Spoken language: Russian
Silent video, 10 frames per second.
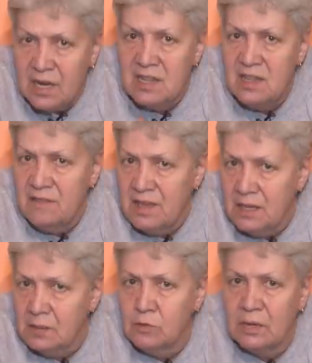
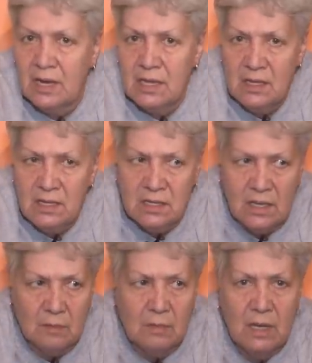корневином,
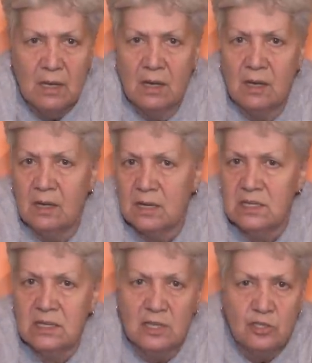укоренителем, э,
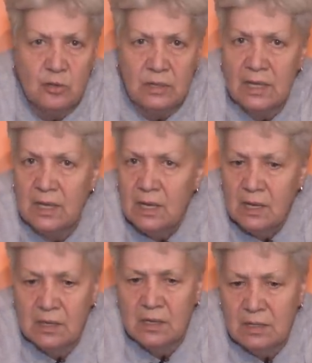растолченной
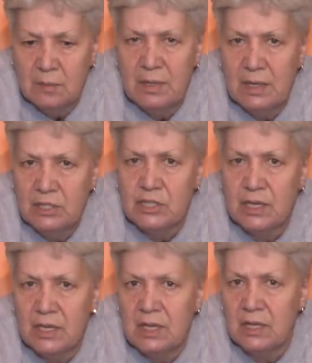э,
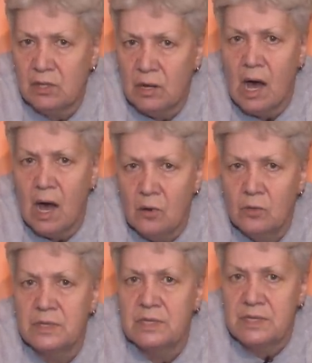таблеточкой
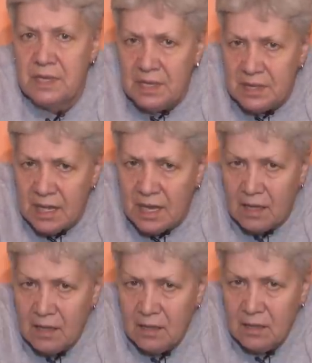
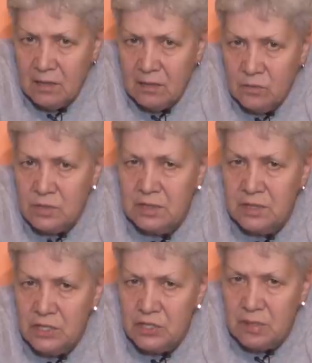гетероауксина,
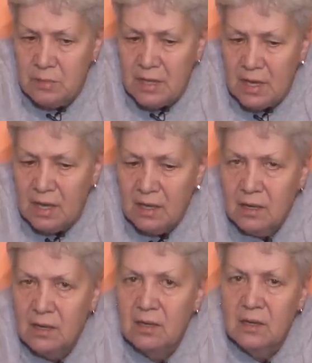услышьте меня,
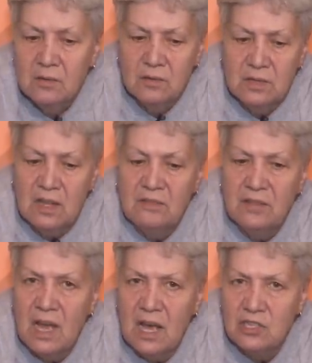на
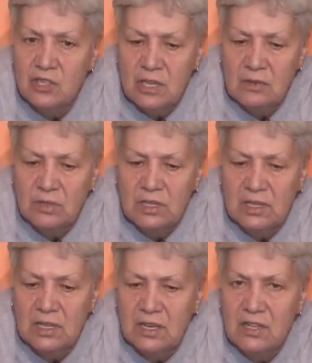навлаженное вот
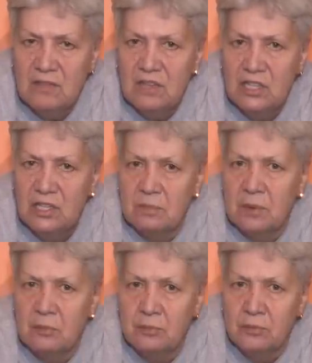это корневище
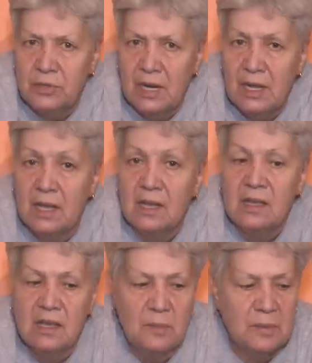попудрили и